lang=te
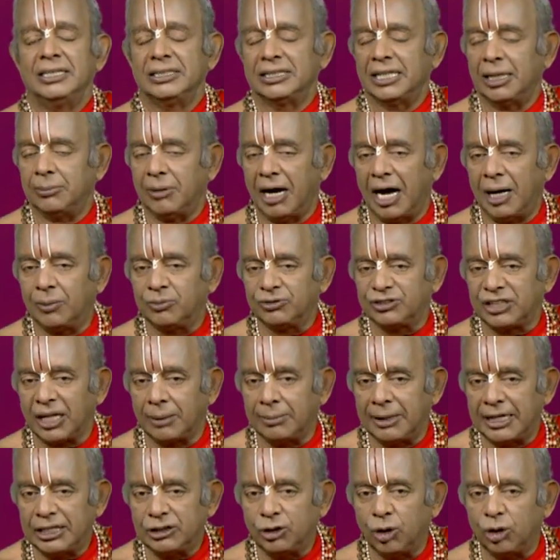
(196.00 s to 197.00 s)
నా
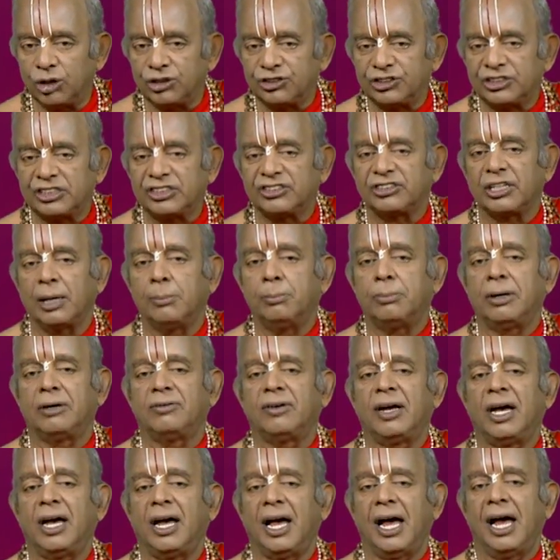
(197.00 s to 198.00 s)
మాంసమేధోస్థి
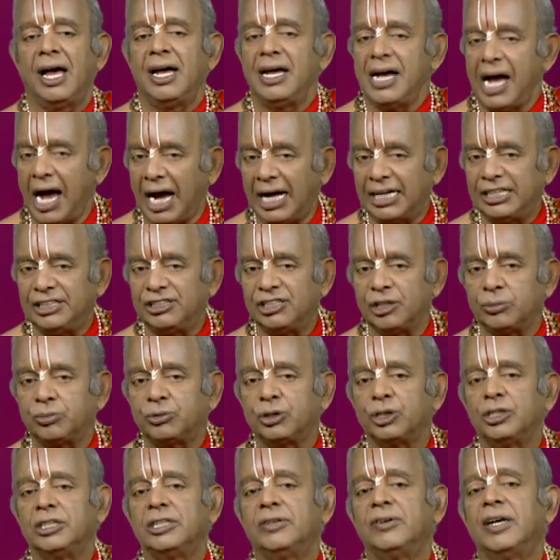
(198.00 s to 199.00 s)
సంభవ అని
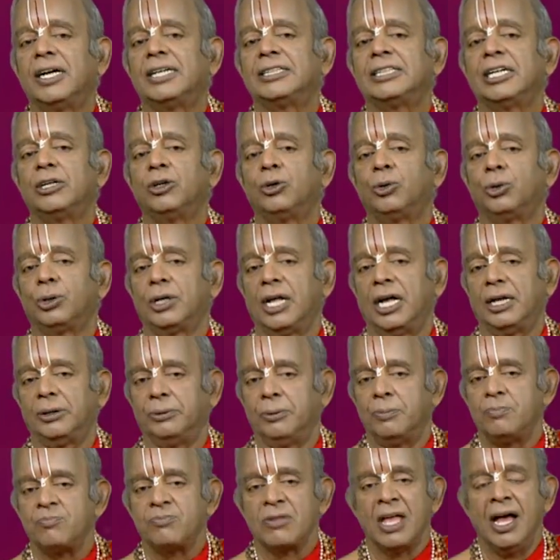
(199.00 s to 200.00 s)
చెప్తుంది వేదం కూడాను
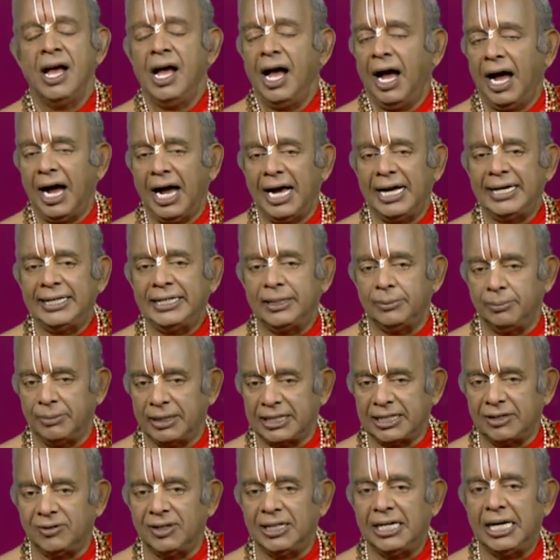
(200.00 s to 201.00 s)
ఆయన
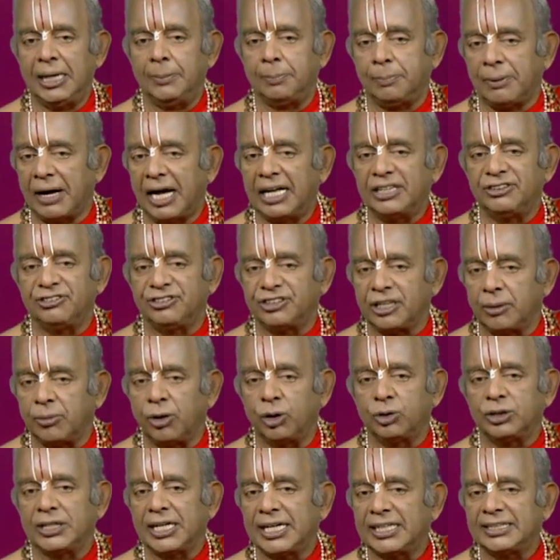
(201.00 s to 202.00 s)
మనవలే
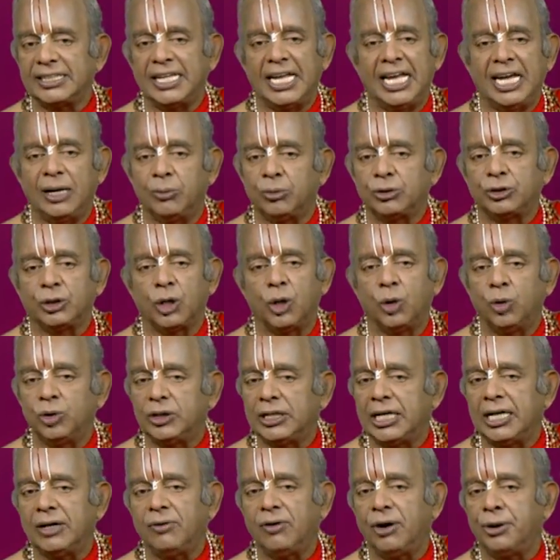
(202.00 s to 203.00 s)
పాంచభౌతిక దేహముతో
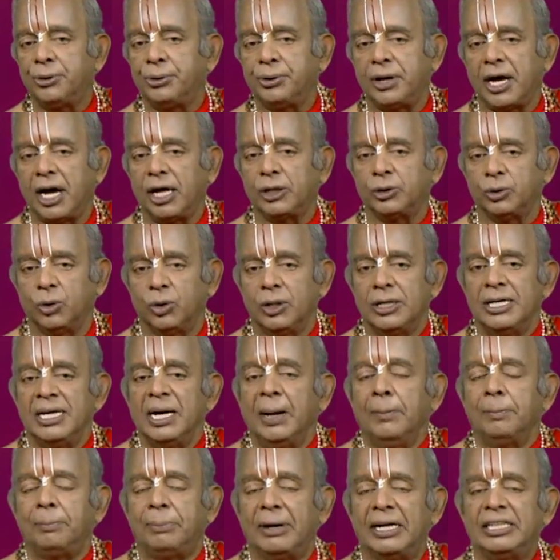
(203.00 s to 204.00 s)
ఉండేవాడు కాదు
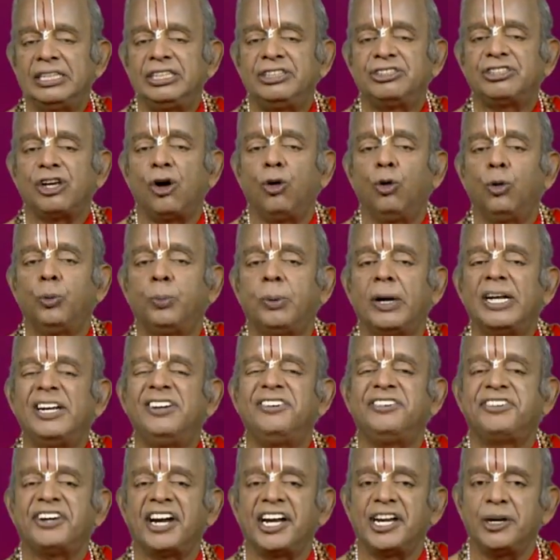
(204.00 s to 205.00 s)
పంచ
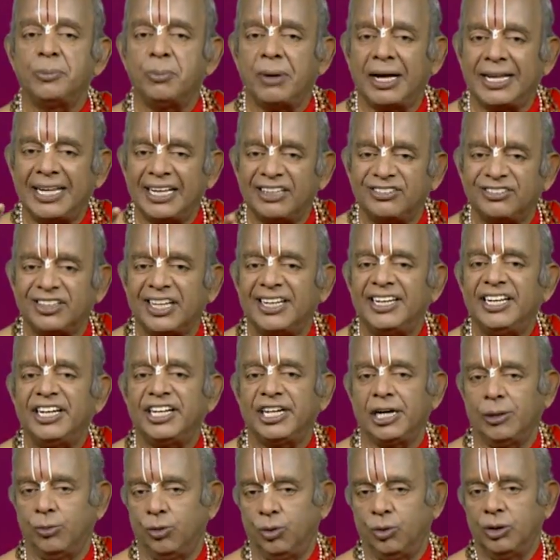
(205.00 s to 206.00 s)
ఉపనిషన్మయ
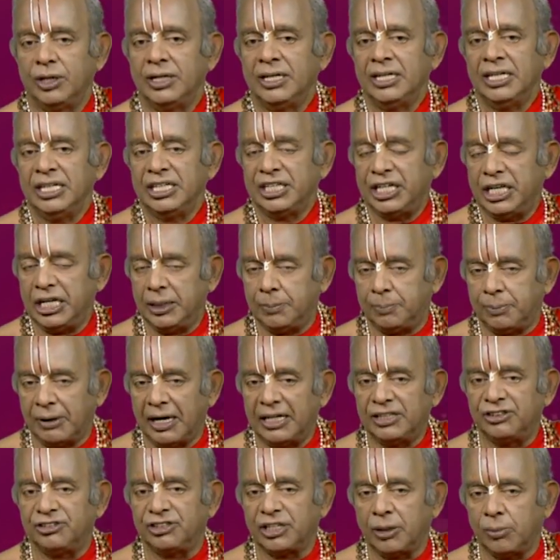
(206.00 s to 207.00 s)
శరీరము ఈ
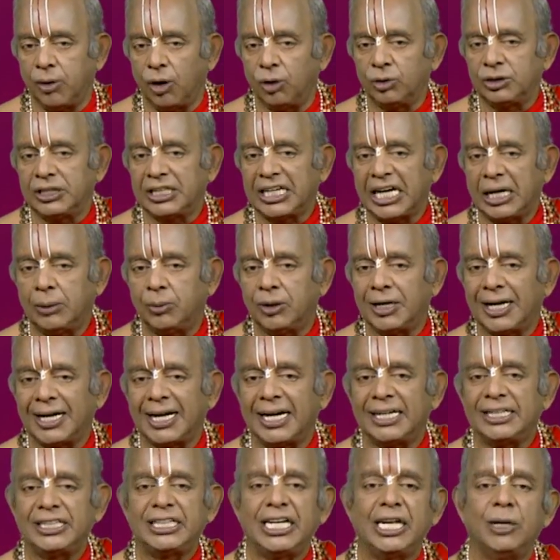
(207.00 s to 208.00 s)
పంచభౌతికముల
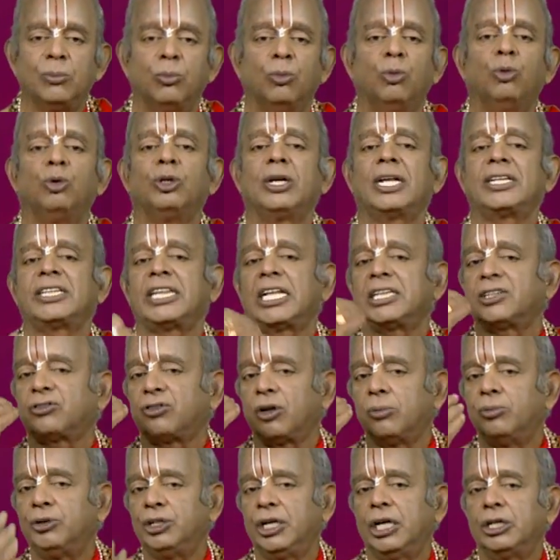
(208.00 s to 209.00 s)
కంటే
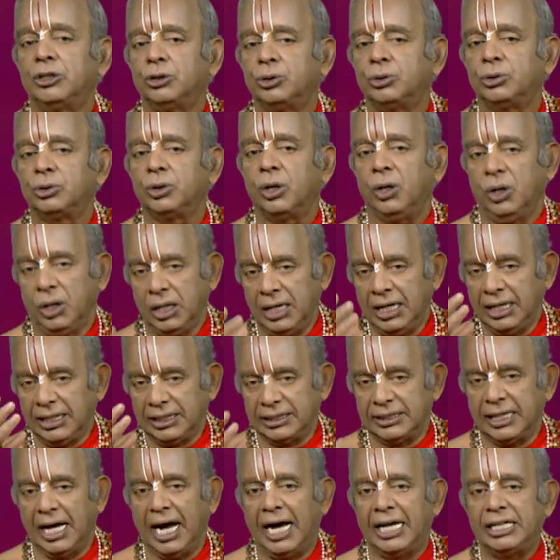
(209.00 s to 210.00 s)
మూలతత్వము ఏదుందో
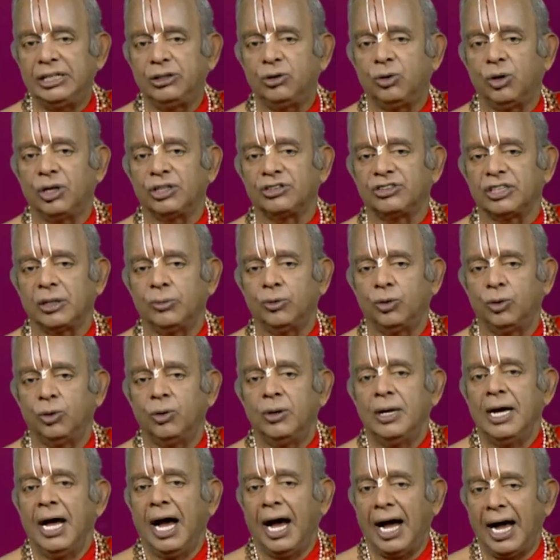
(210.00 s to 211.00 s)
దానికోసము
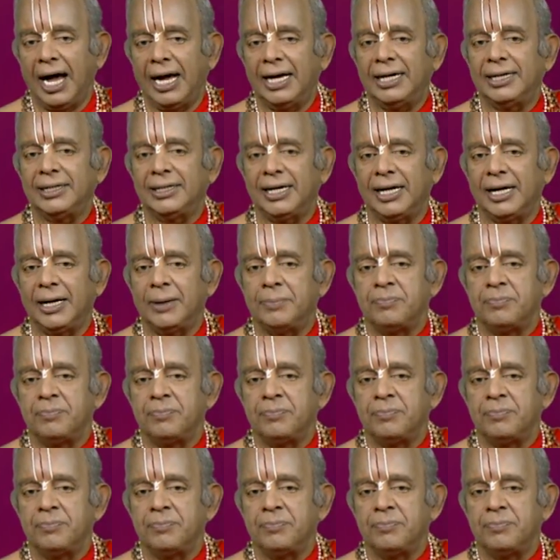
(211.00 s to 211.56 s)
ఆయన